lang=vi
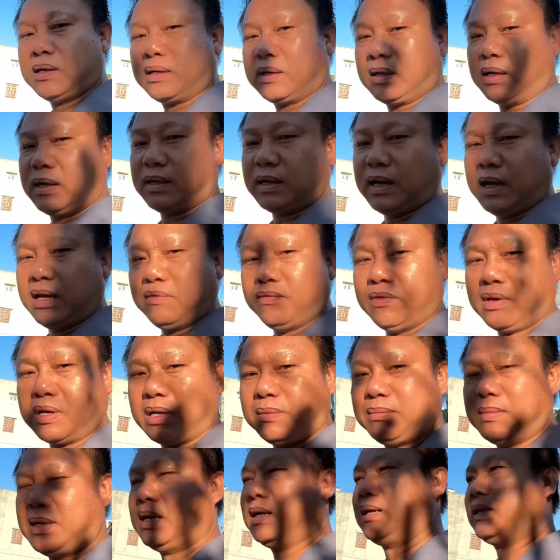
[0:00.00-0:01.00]
gửi đến với
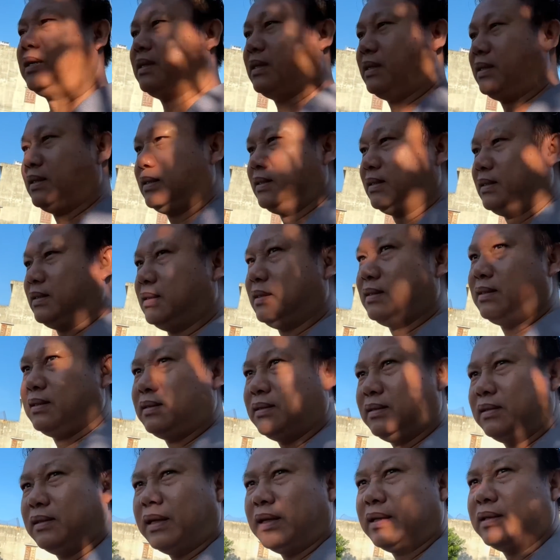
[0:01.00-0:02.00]
các bạn à,
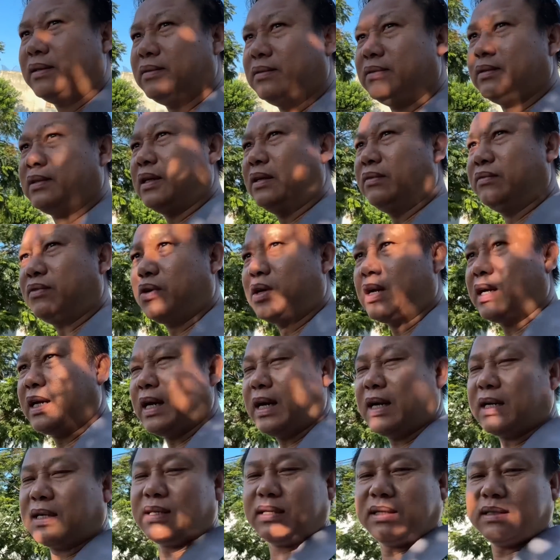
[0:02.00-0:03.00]
hình ảnh thành phố Đà
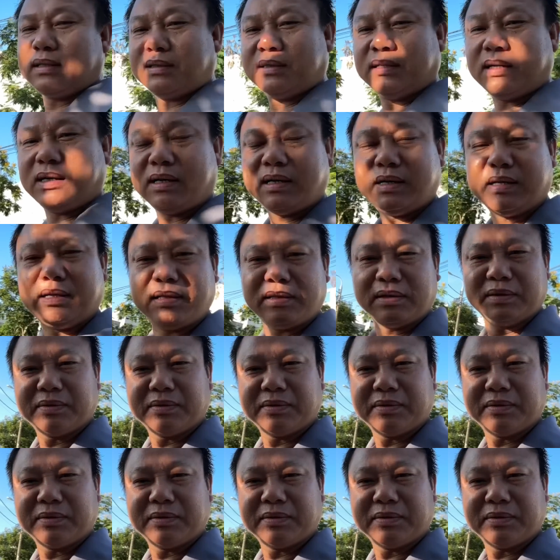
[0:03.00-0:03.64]
Nẵng nè Đó.